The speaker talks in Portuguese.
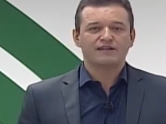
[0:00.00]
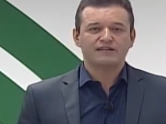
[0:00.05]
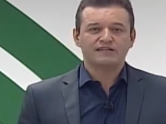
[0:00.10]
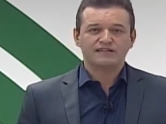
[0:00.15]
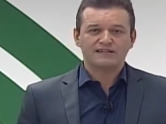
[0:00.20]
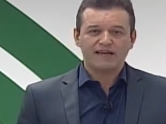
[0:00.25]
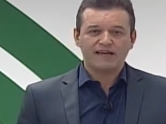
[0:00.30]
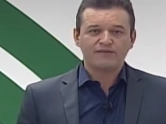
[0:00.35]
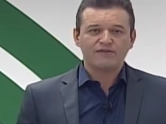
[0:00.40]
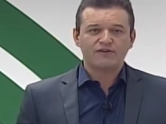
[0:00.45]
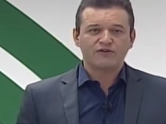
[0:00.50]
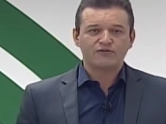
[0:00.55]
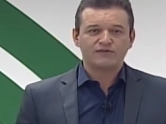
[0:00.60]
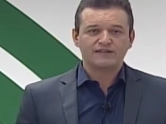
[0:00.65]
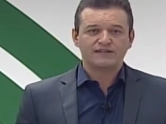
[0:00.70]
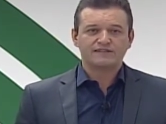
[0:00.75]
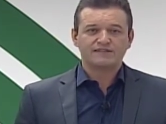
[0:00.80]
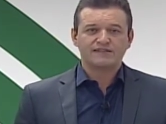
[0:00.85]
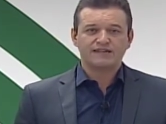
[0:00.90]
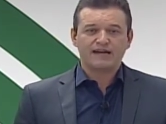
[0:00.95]
que deve
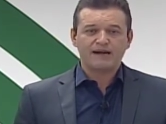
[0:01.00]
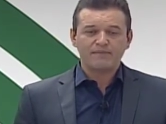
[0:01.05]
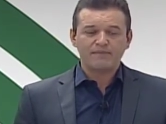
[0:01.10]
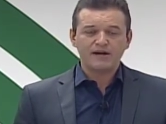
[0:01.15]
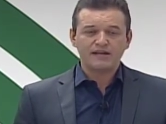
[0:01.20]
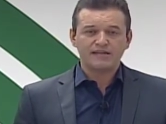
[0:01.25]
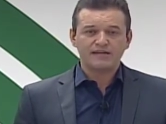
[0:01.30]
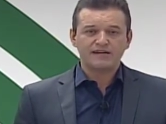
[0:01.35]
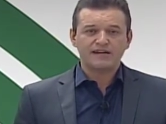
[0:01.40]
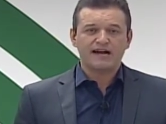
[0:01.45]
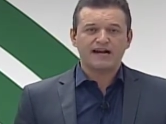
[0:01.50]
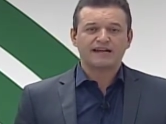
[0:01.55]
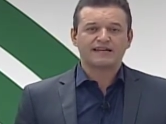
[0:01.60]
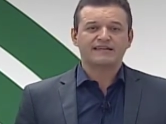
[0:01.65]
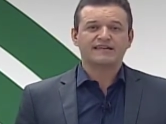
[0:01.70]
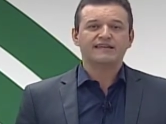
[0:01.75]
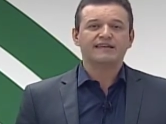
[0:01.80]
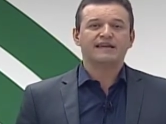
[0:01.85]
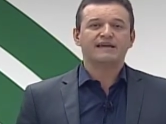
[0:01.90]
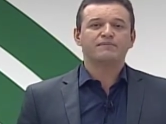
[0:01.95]
acontecer amanhã
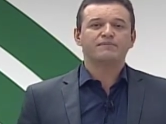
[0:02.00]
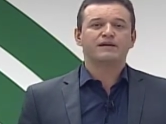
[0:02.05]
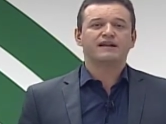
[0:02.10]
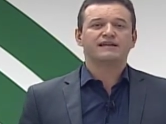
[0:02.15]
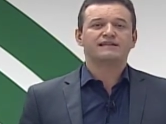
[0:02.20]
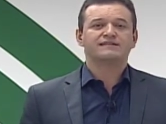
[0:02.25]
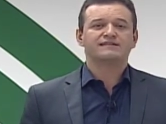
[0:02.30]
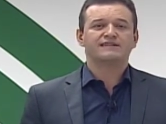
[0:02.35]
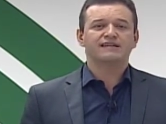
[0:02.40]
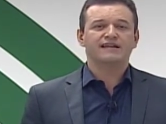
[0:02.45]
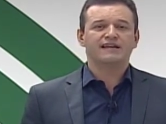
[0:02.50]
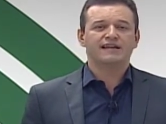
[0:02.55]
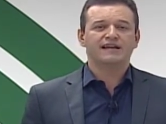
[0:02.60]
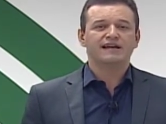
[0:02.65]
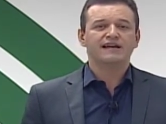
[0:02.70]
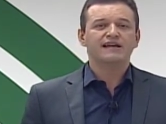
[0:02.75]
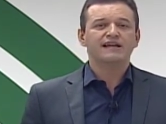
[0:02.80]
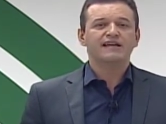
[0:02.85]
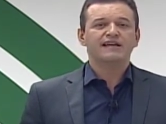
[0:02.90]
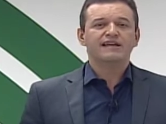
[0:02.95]
aqui em Brasília.